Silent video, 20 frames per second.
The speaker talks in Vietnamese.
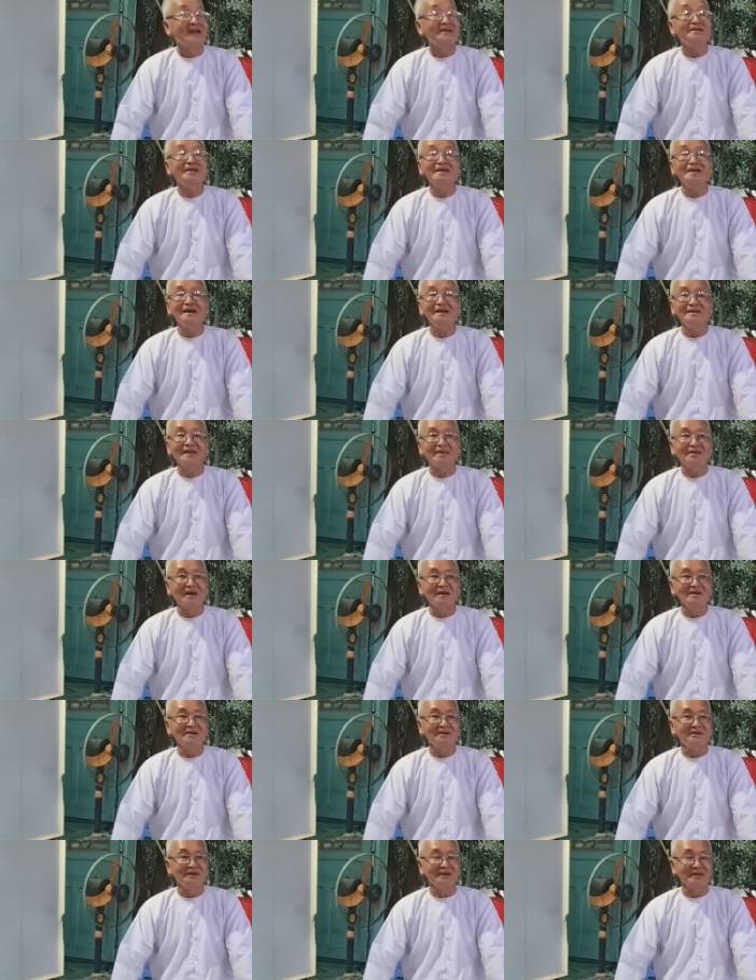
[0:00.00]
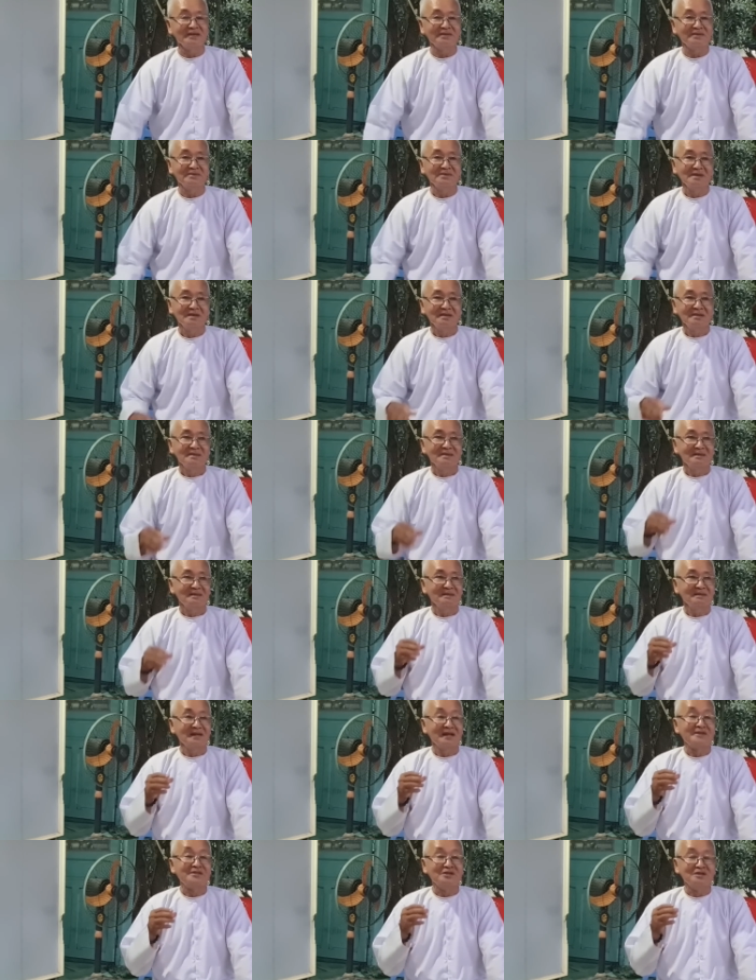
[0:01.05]
thanh niên và những người
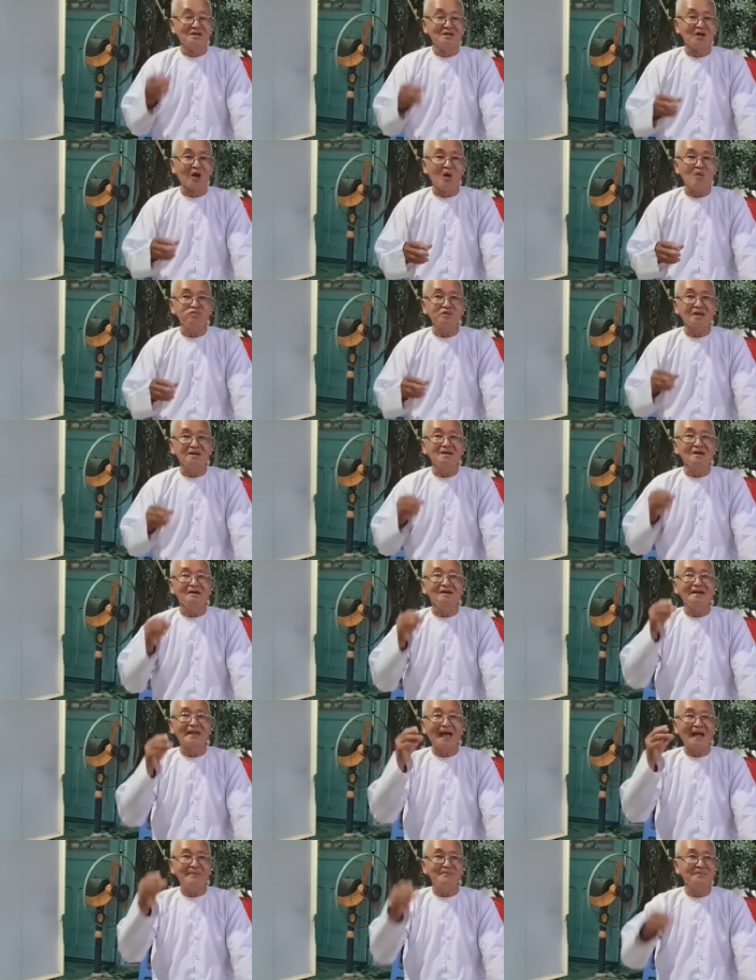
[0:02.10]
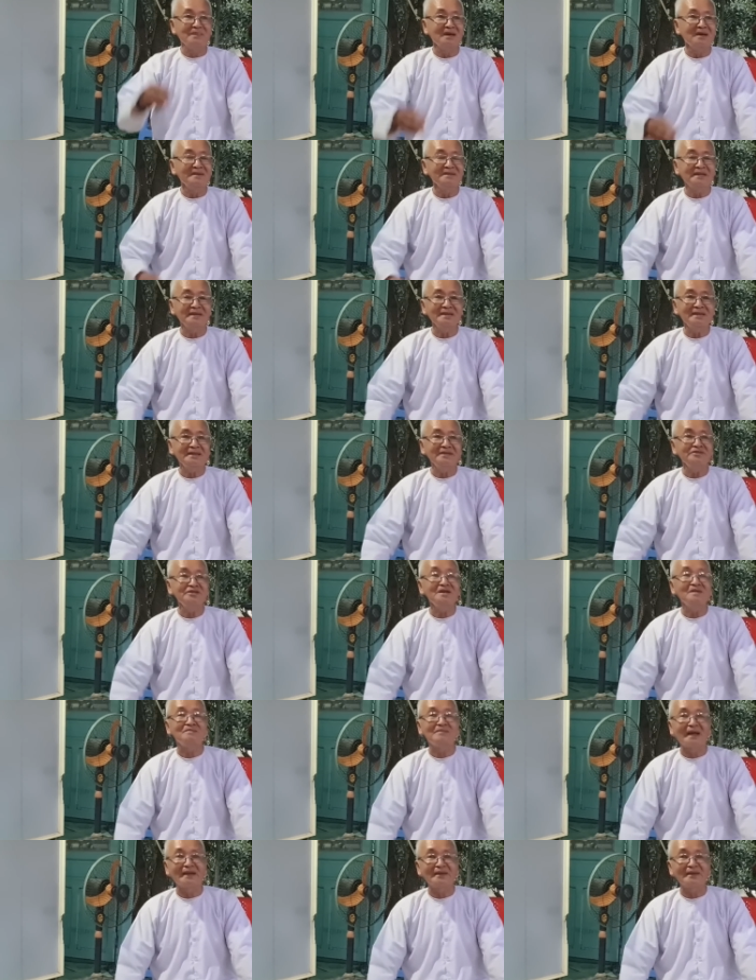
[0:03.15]
là rường cột những người làm nên cái cái sức